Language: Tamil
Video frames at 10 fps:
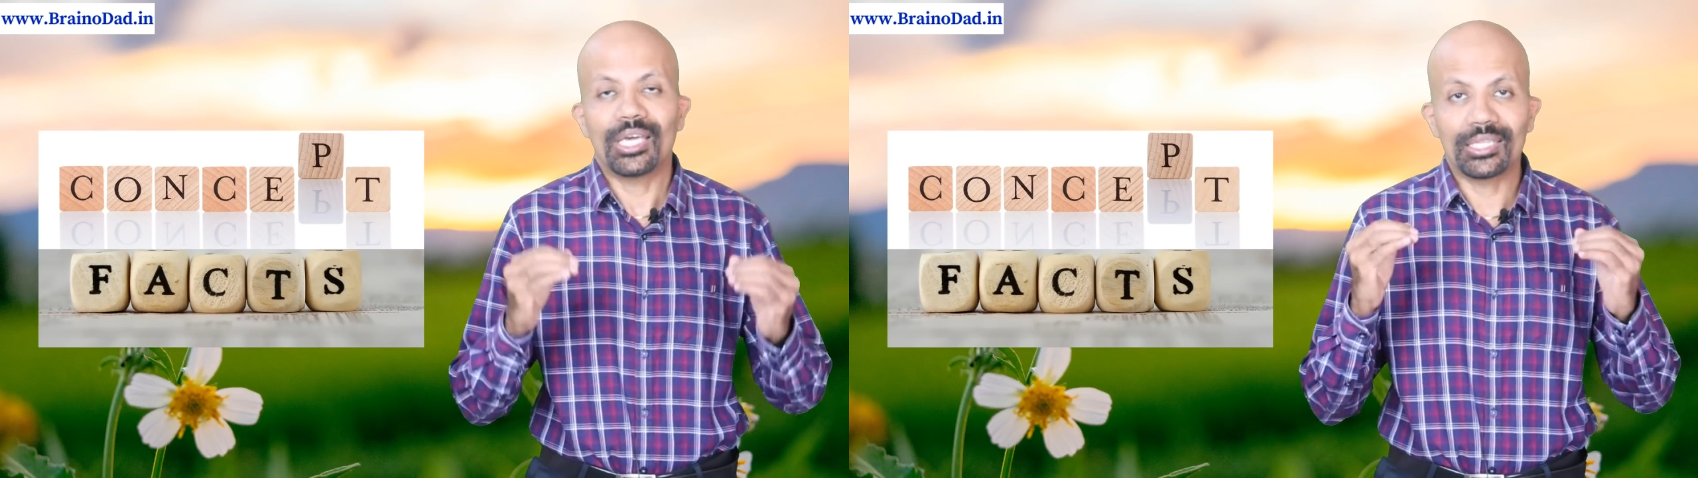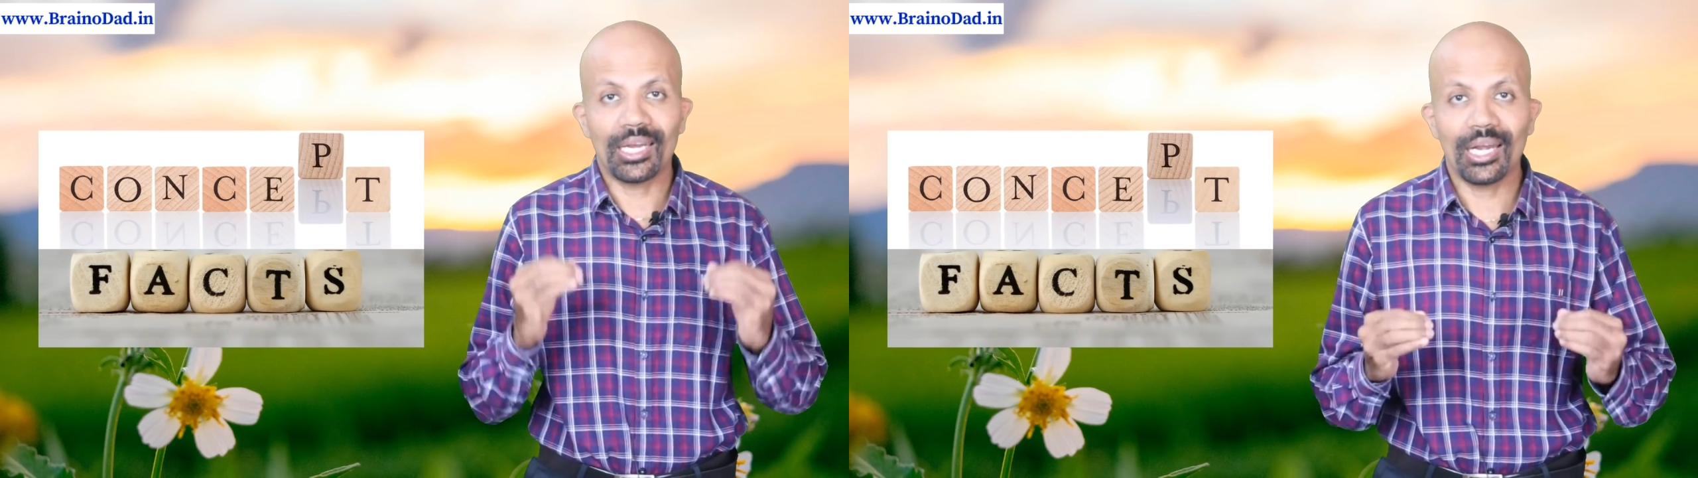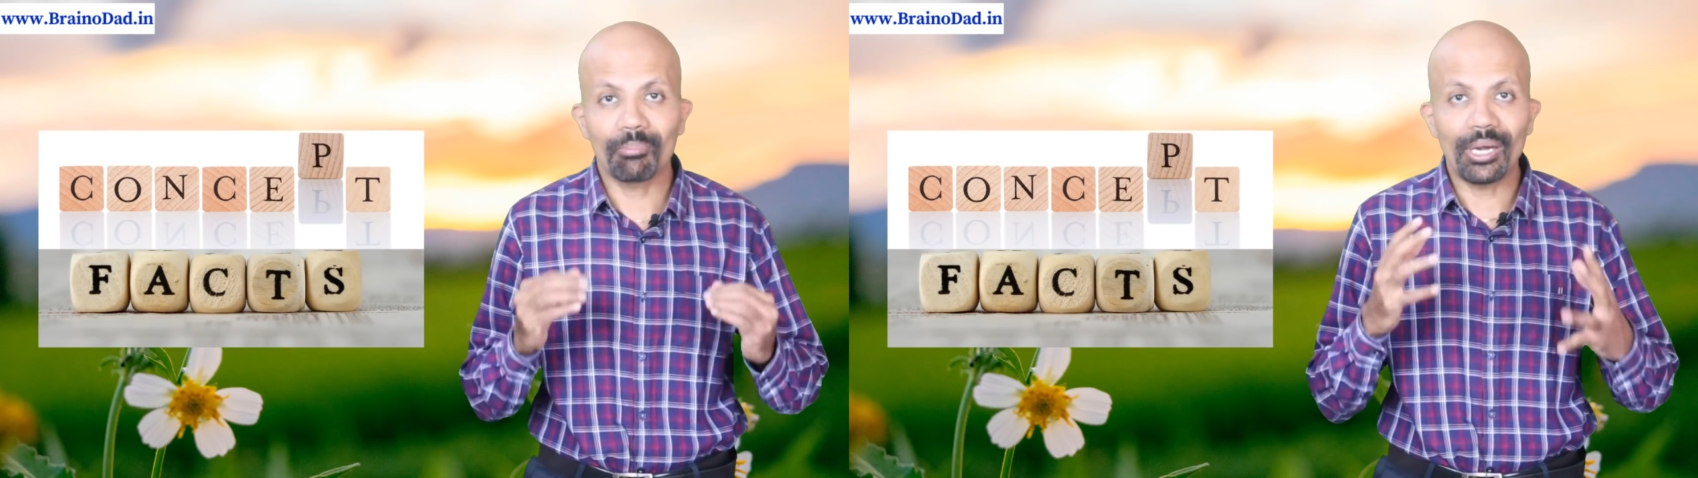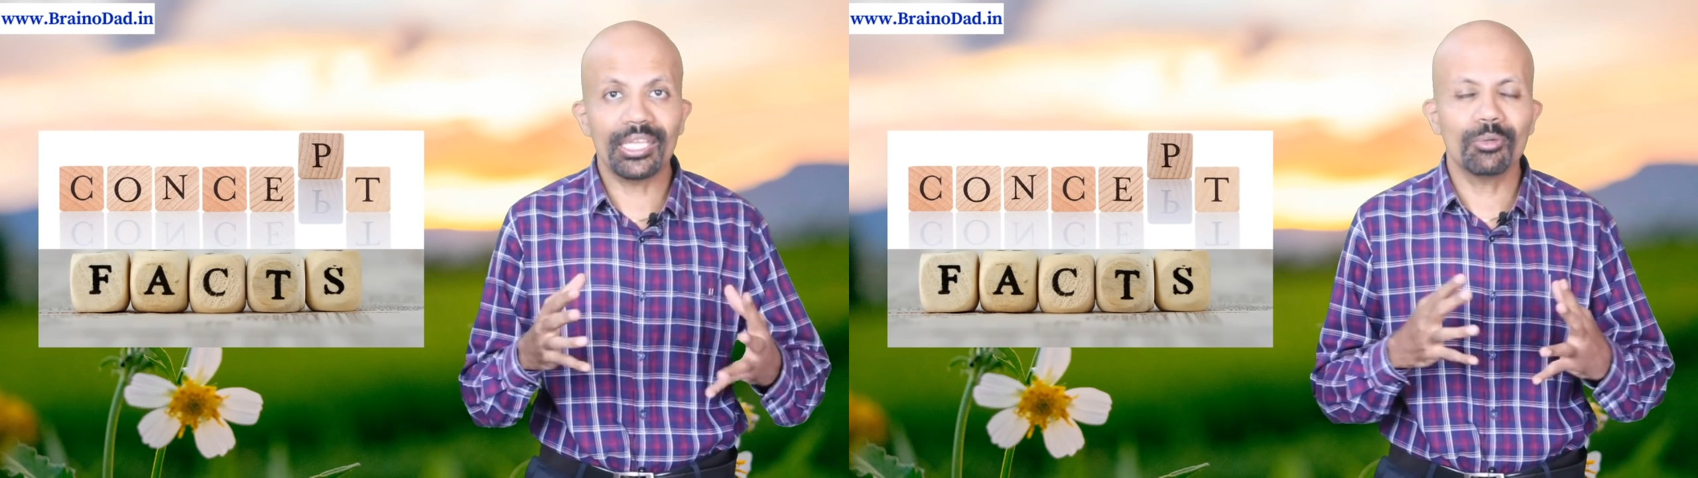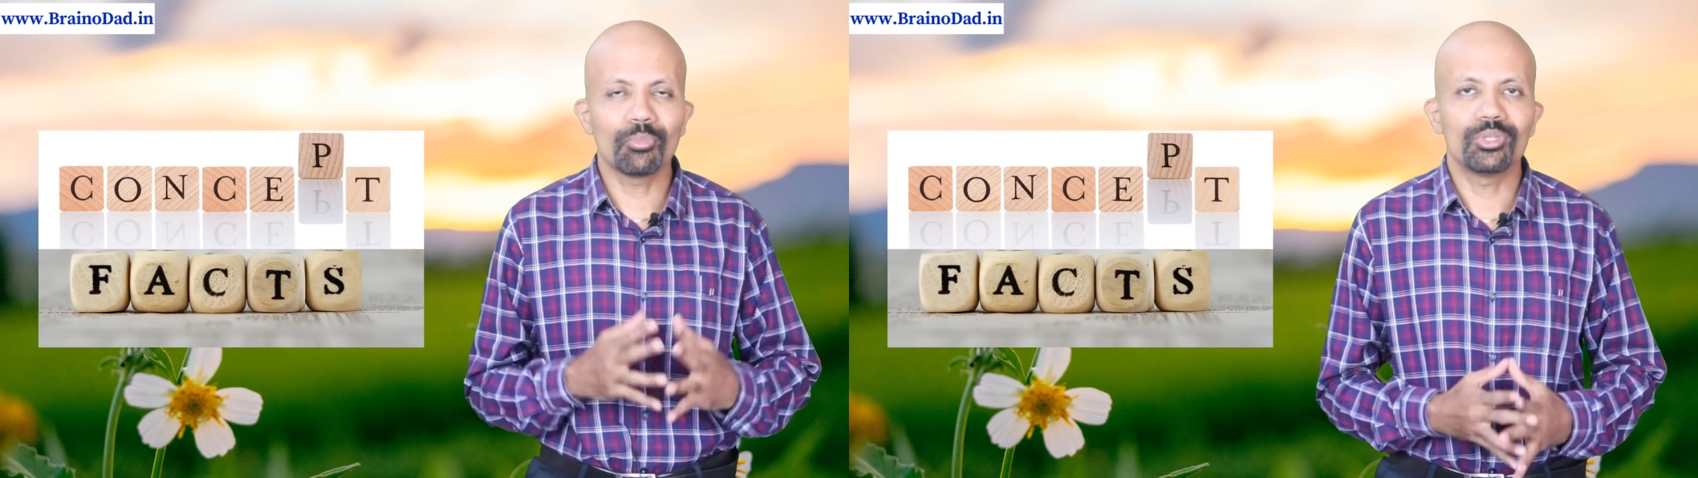அதனால்
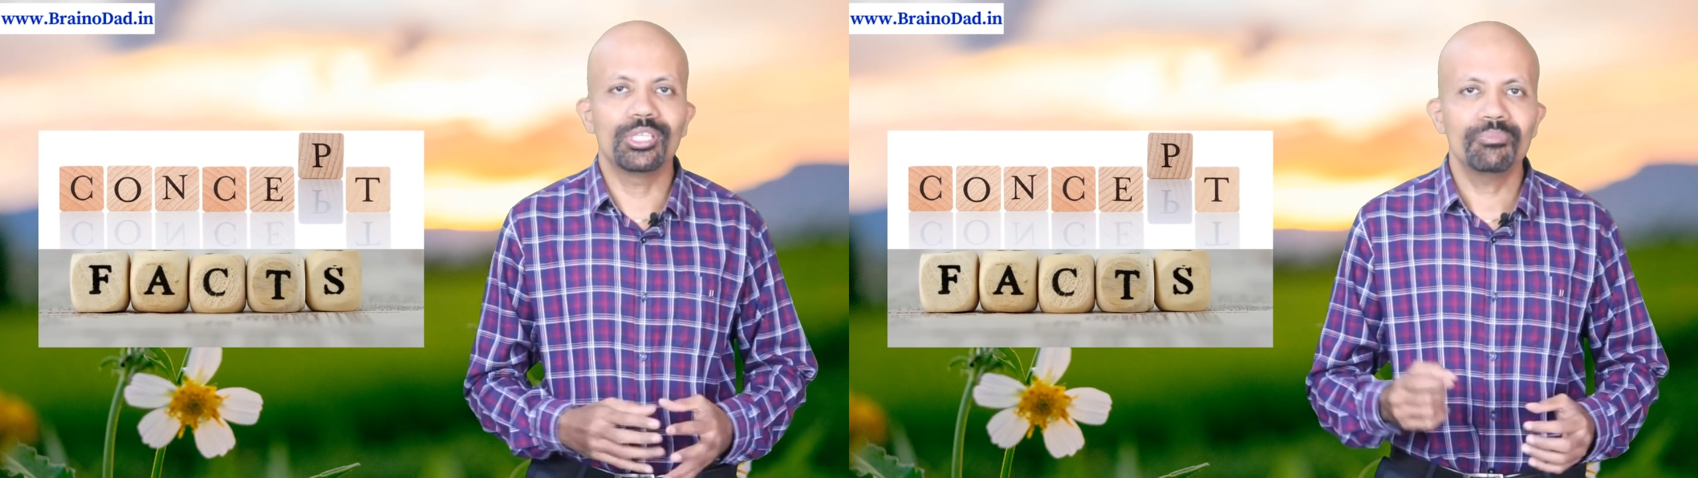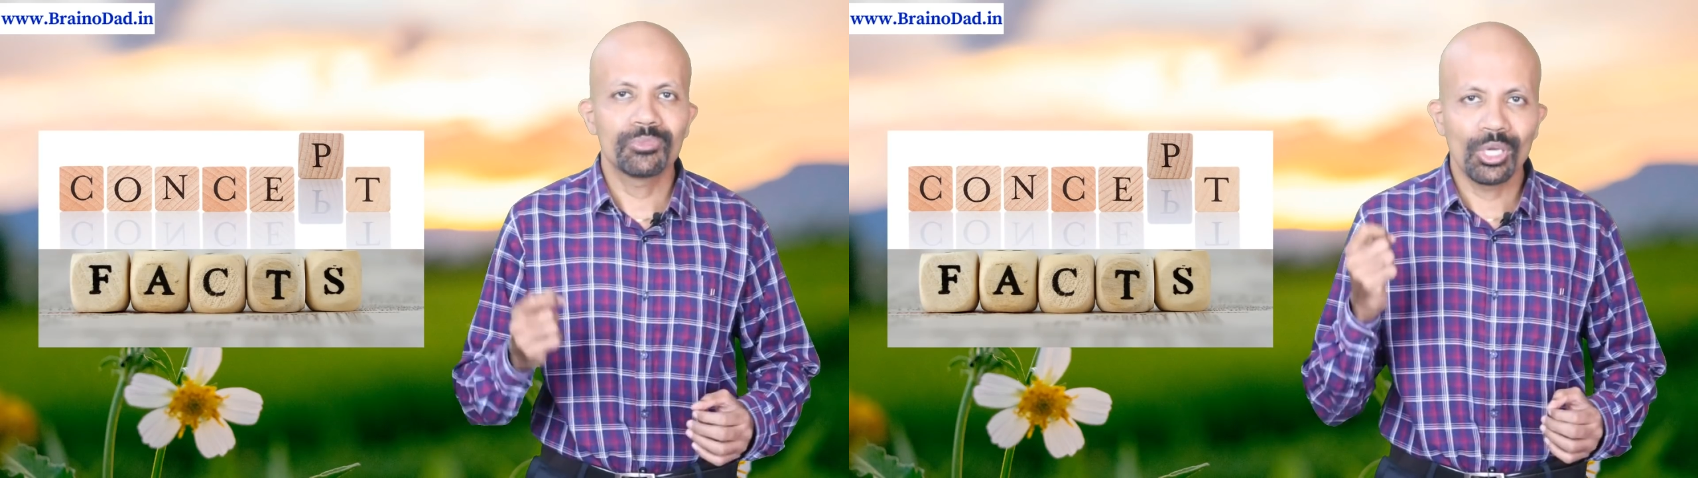படிக்கும்போது